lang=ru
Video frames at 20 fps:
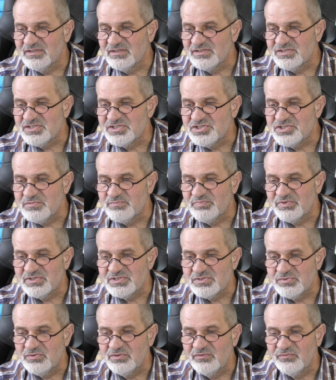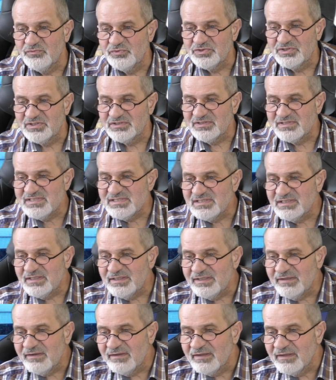500, вот этот
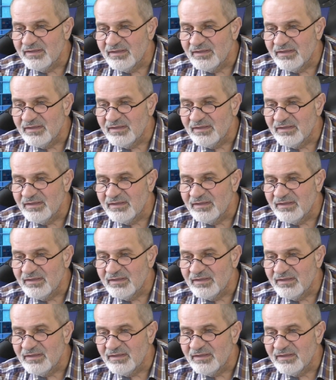страйк.